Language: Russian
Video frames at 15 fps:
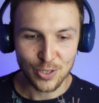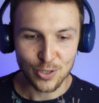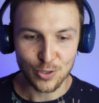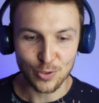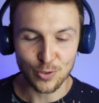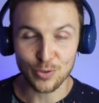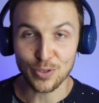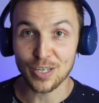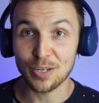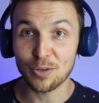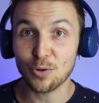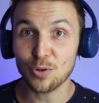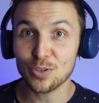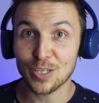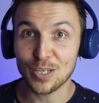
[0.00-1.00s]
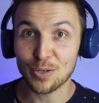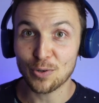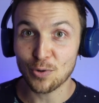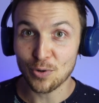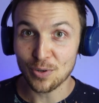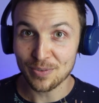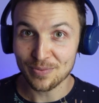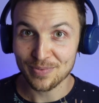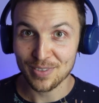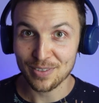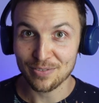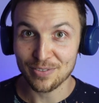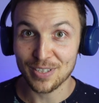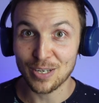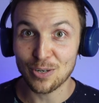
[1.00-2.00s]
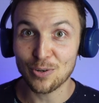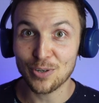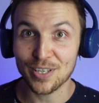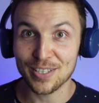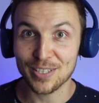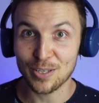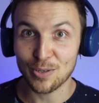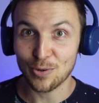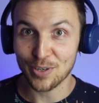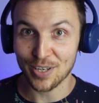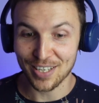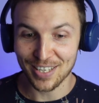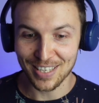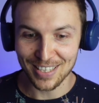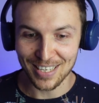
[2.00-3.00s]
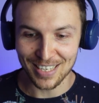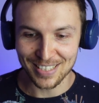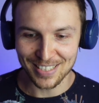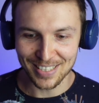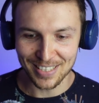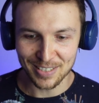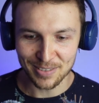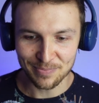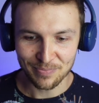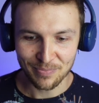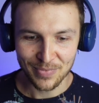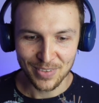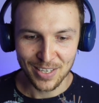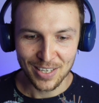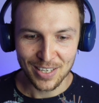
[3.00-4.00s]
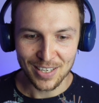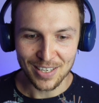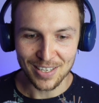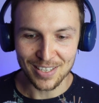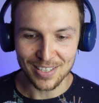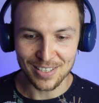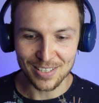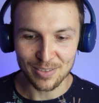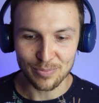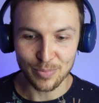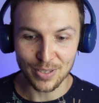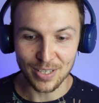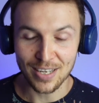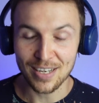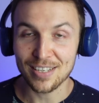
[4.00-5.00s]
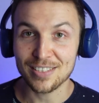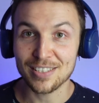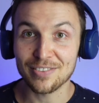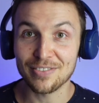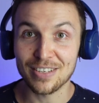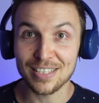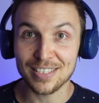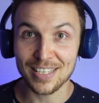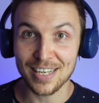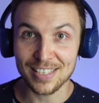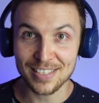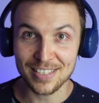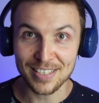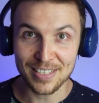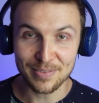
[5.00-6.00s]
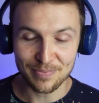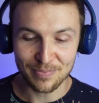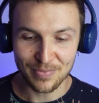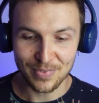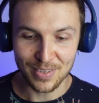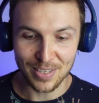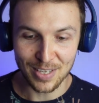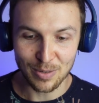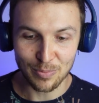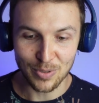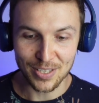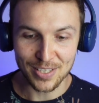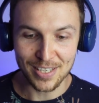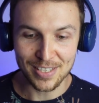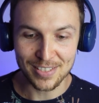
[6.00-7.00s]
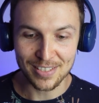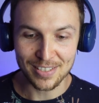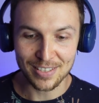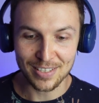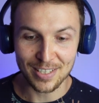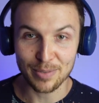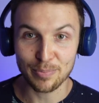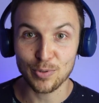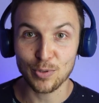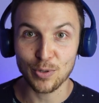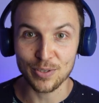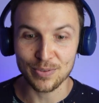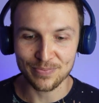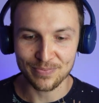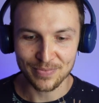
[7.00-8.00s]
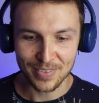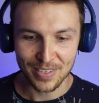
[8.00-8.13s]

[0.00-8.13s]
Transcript: что далеко-далеко, в далекой-далекой галактике а, была цивилизация на планете Криптон.